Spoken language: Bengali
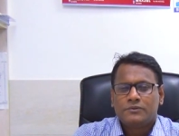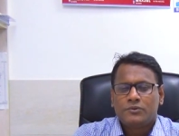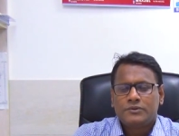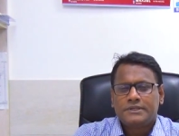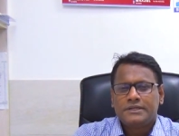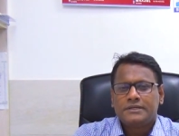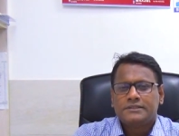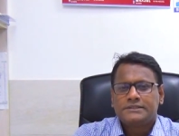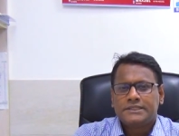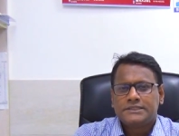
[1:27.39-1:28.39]
রোগটির
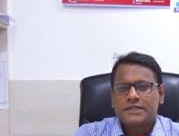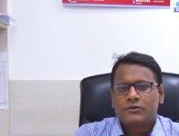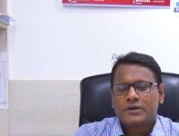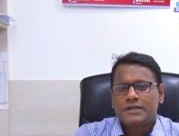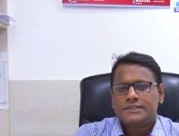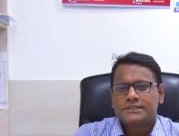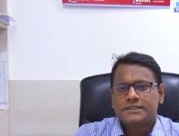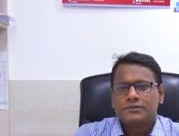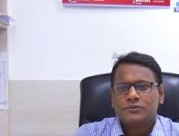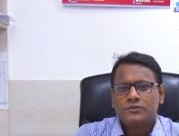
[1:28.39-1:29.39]
চিকিৎসা করালে যে
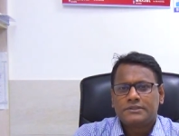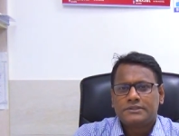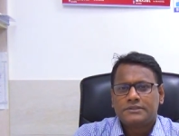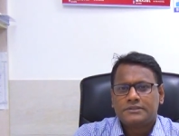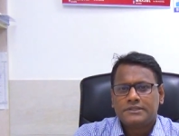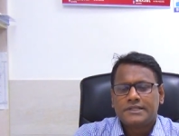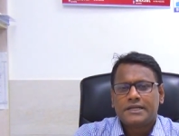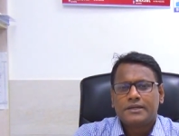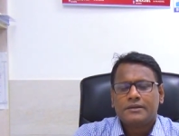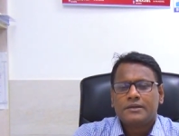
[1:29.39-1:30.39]
রোগটি থেকে